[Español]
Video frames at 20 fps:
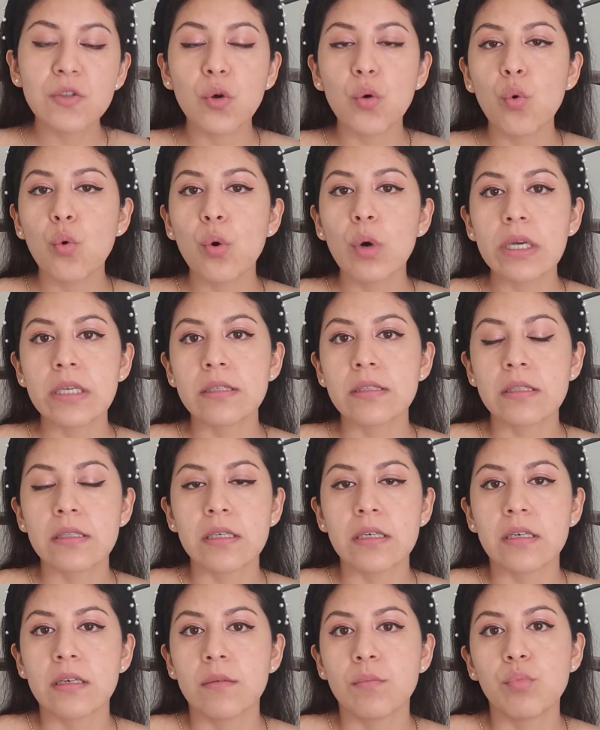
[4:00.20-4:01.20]
tú,
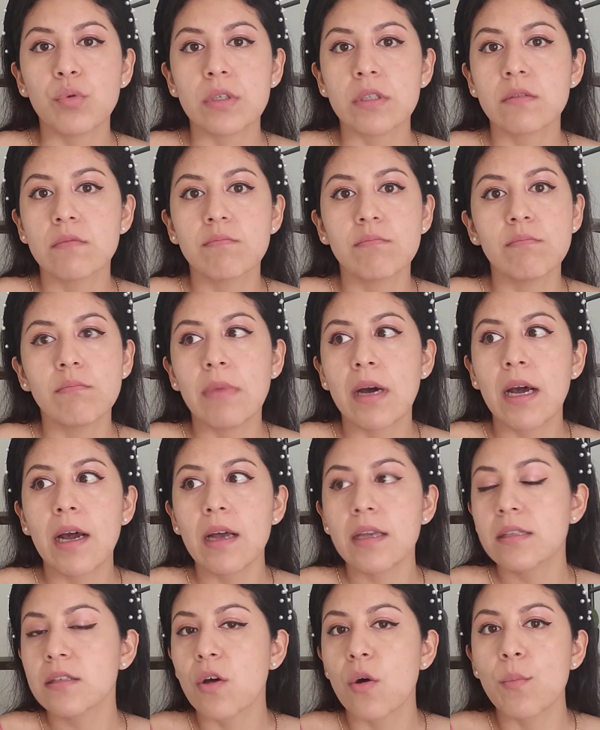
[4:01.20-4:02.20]
este, pues
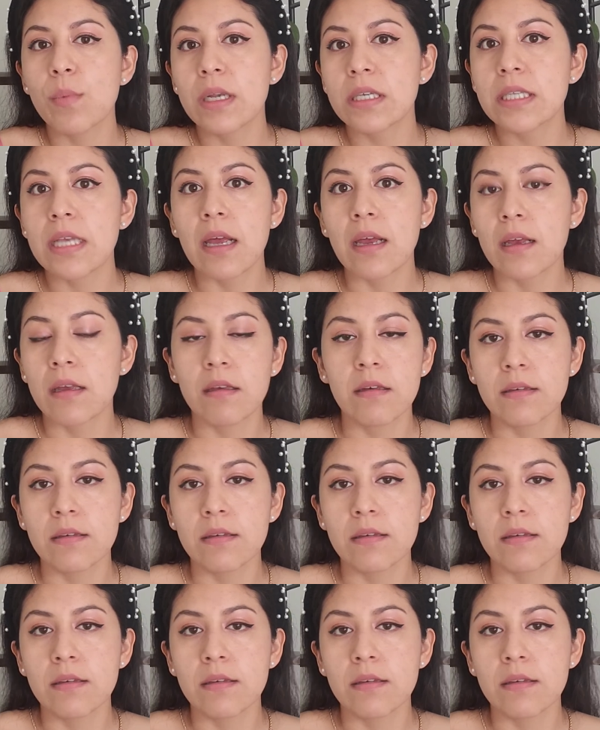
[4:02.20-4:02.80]
vas, compras ah,